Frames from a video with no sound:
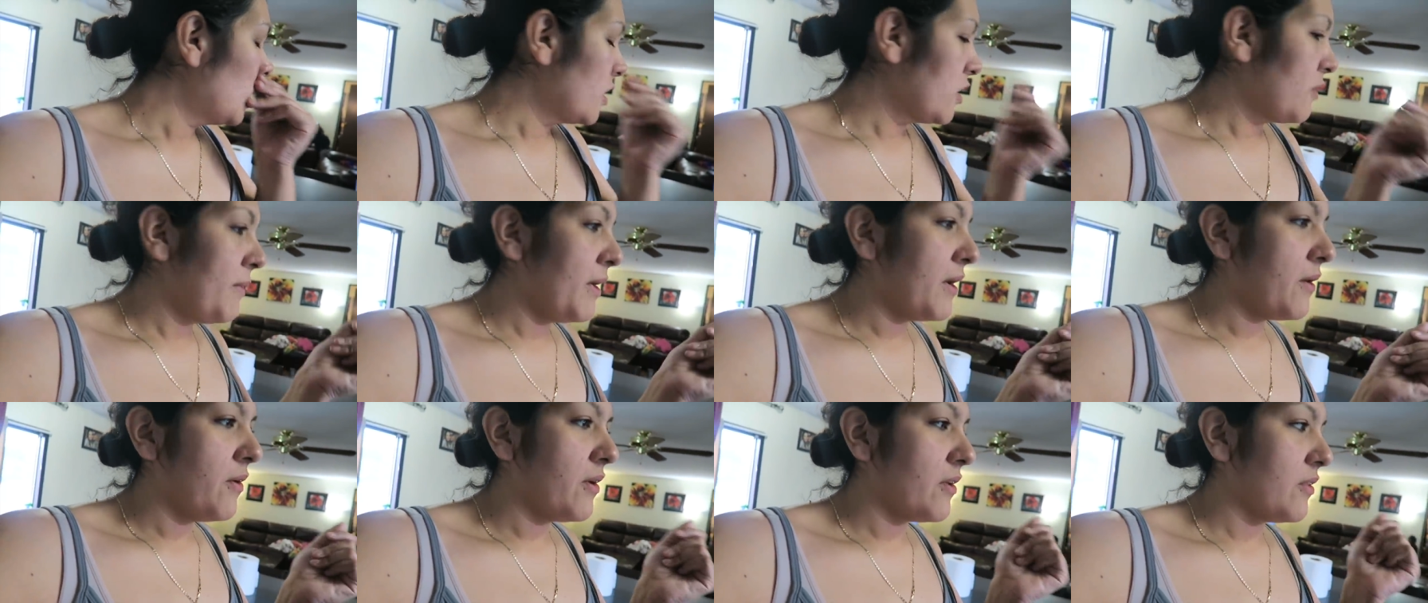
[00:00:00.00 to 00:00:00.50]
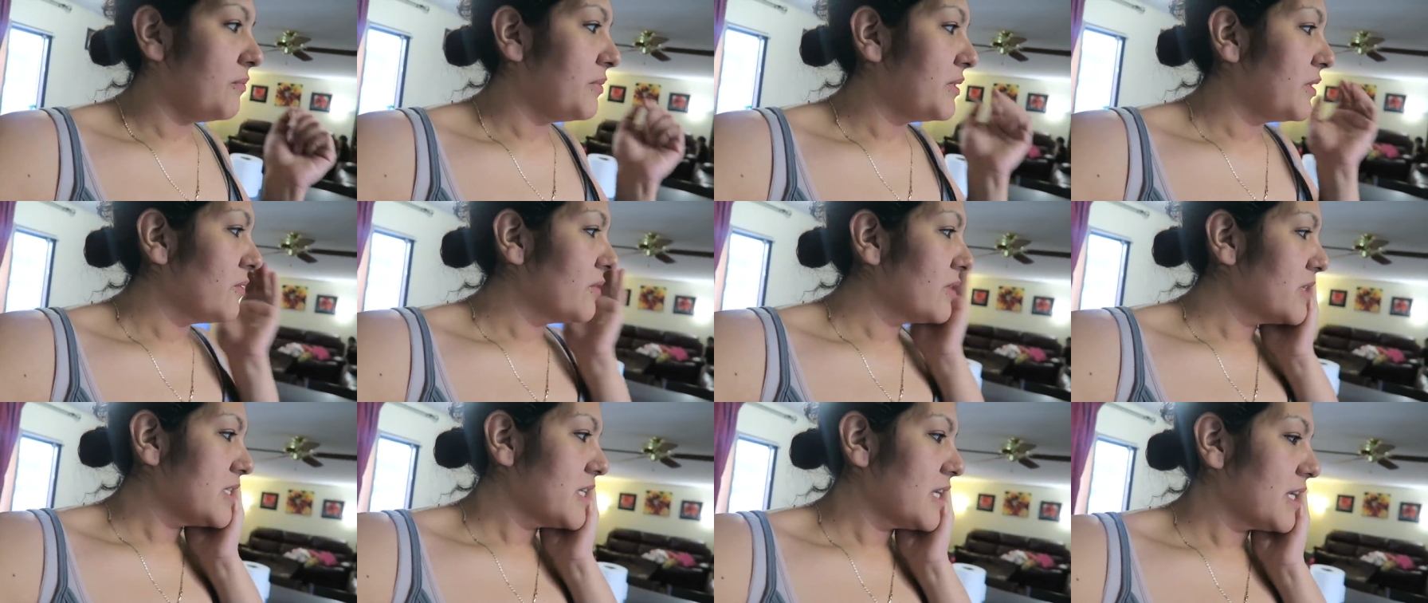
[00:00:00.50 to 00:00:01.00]
No me acuerdo,
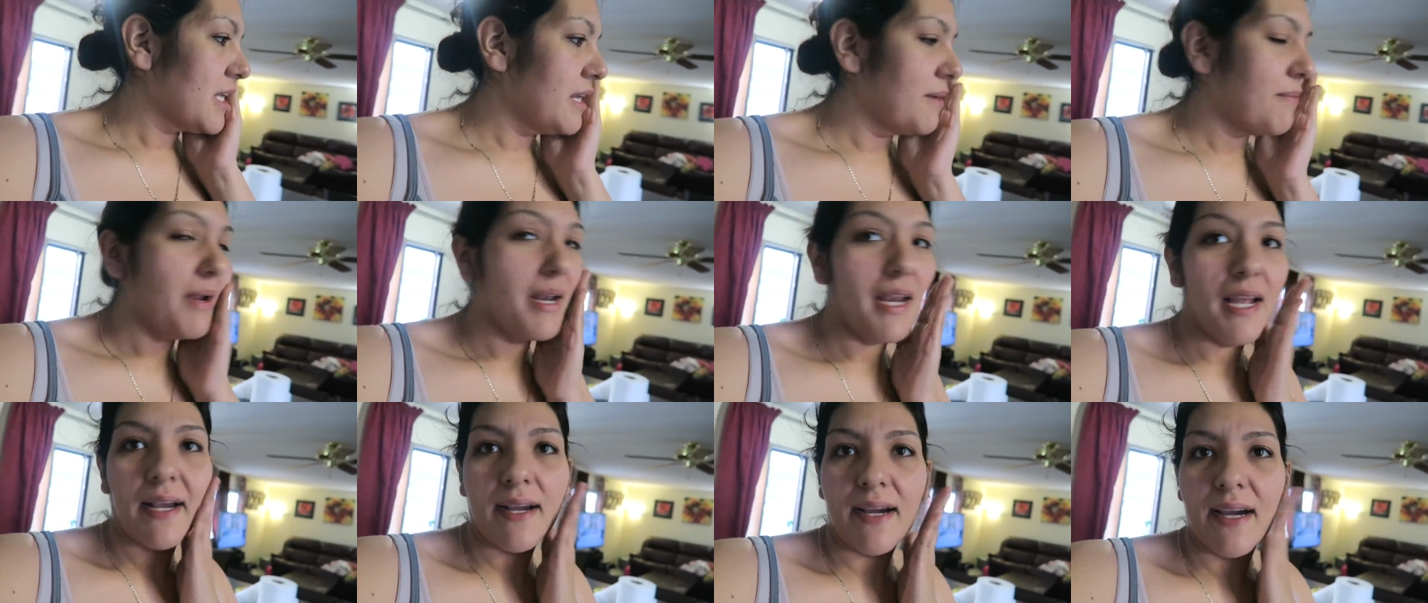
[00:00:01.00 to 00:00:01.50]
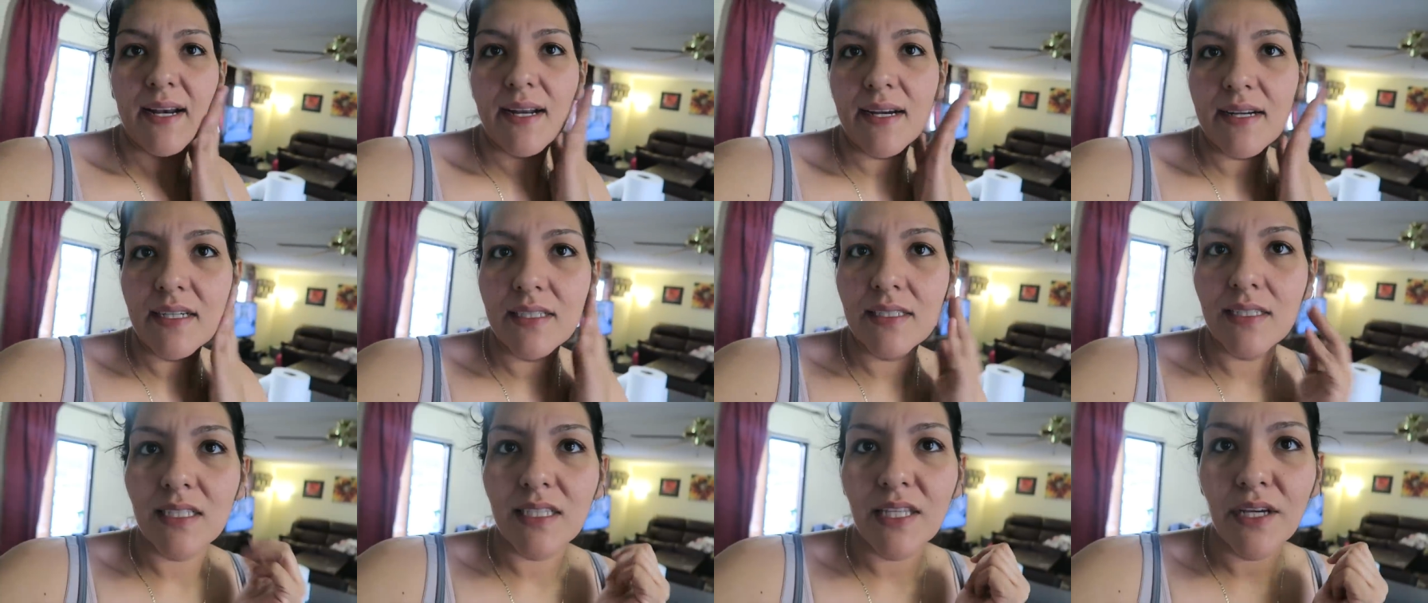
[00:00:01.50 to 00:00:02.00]
tengo echar crema en la cara
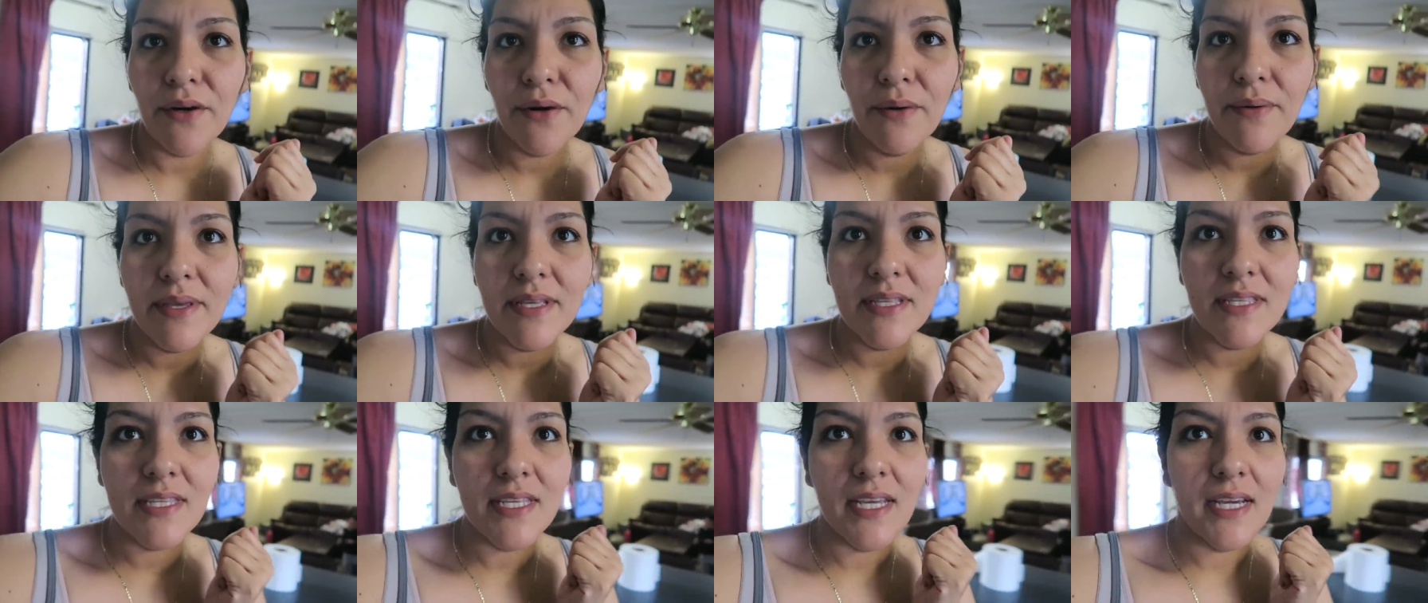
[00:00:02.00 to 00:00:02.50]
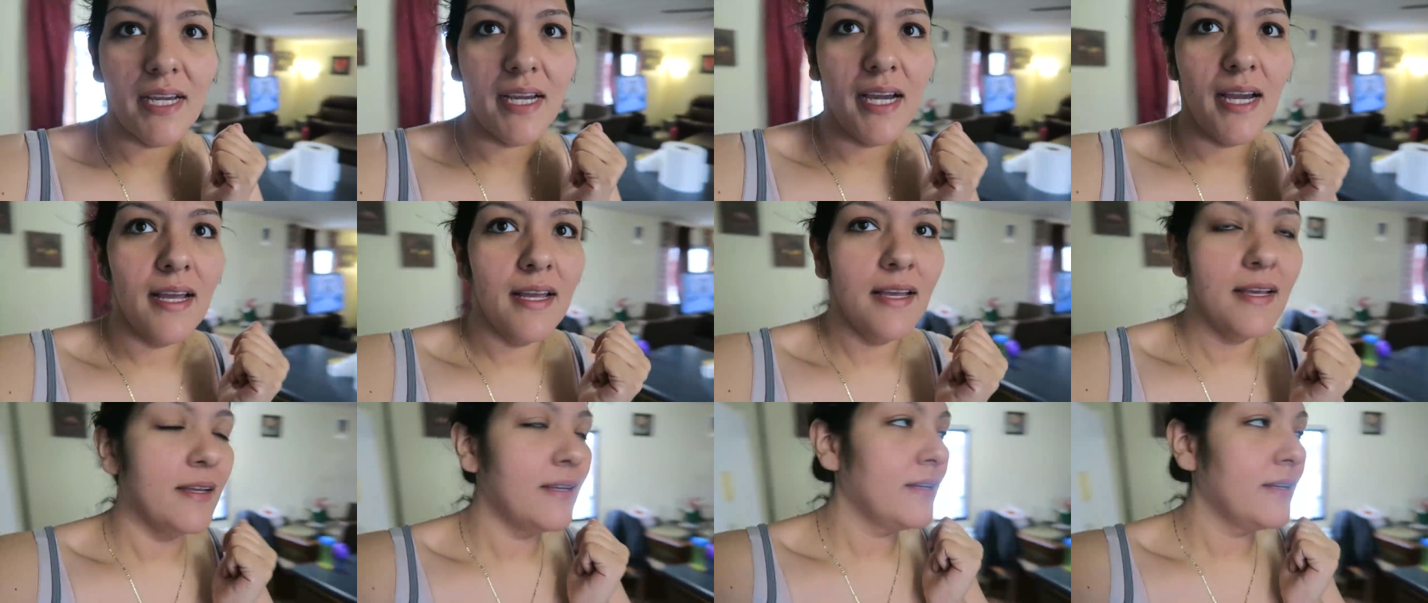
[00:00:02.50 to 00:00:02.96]
que la tengo bien seca